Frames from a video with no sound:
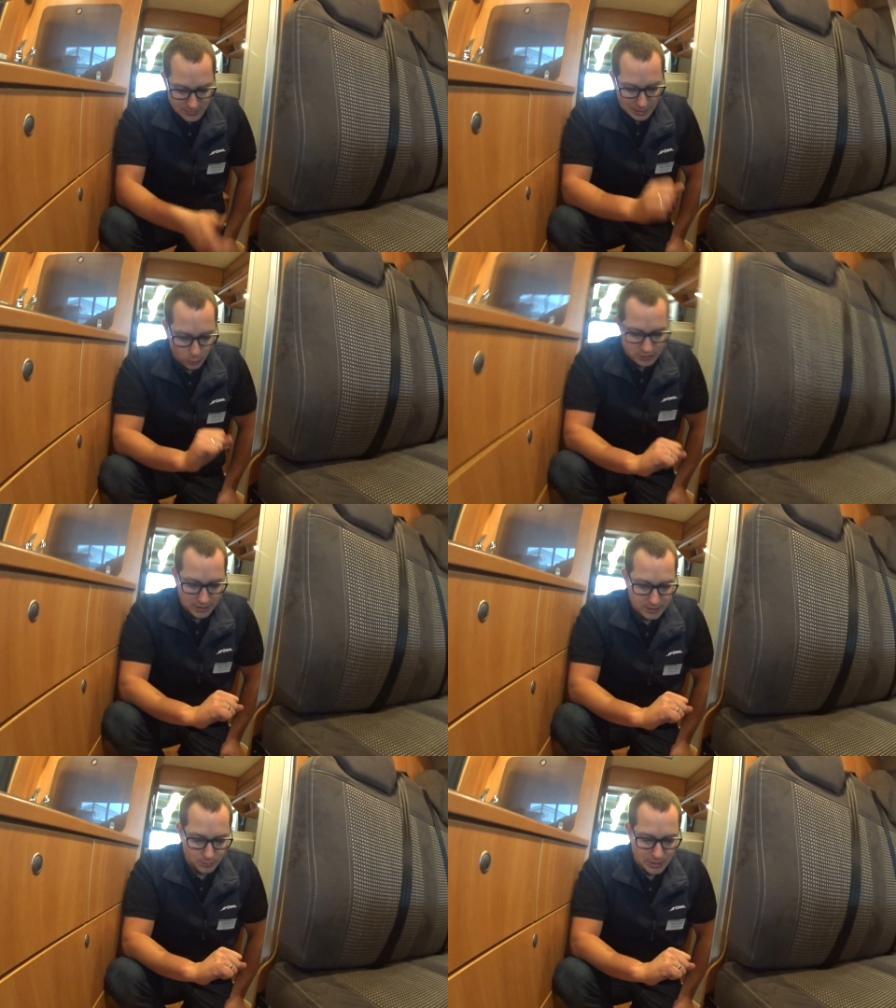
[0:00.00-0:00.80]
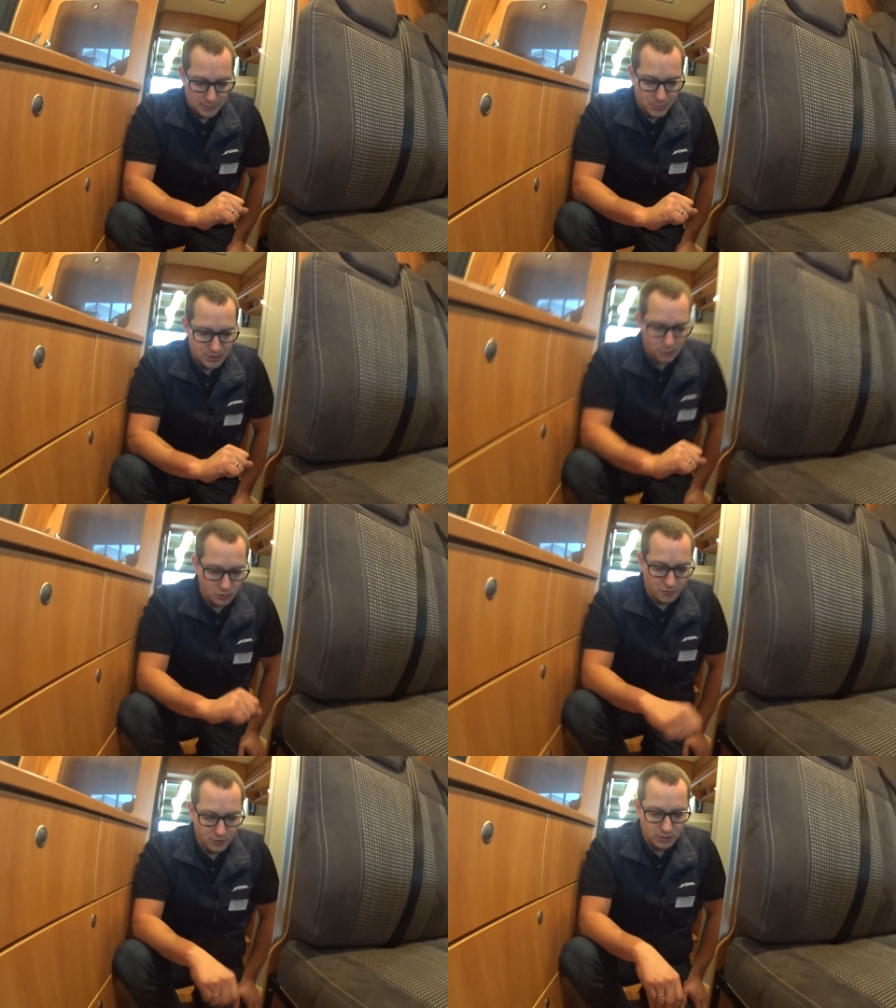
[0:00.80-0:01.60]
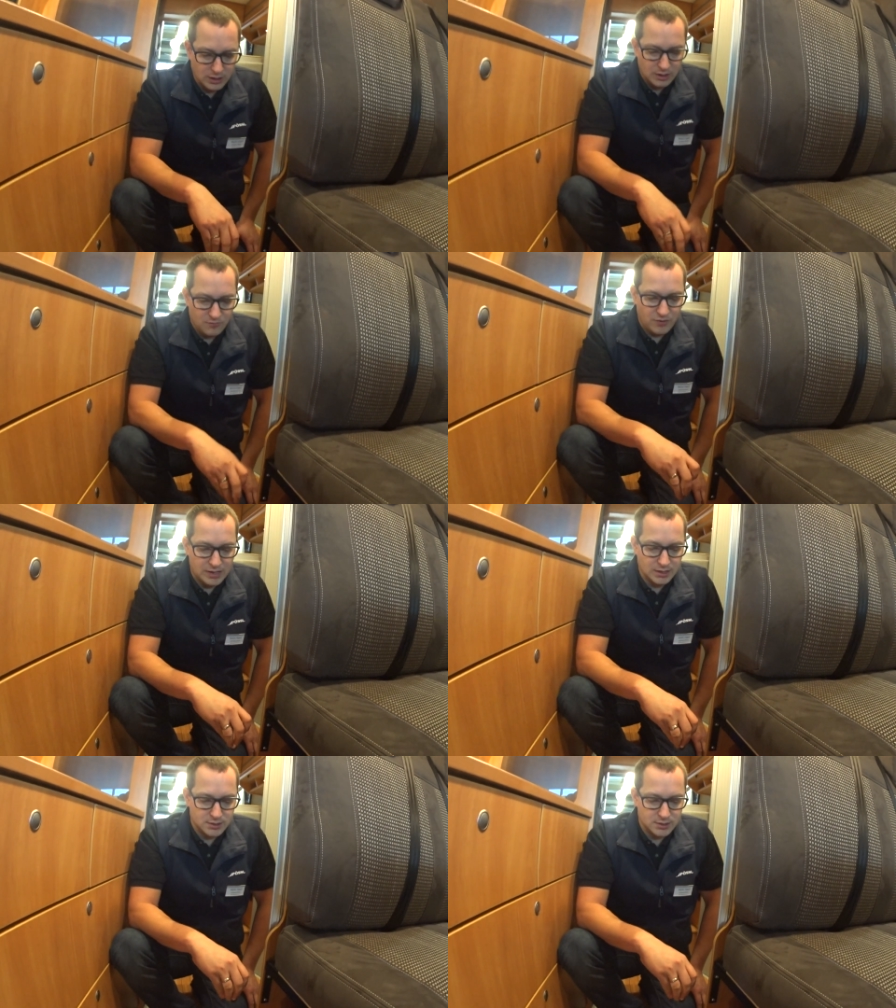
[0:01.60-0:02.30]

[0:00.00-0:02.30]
Auch der hier bleibt bitte offen. Wenn ihr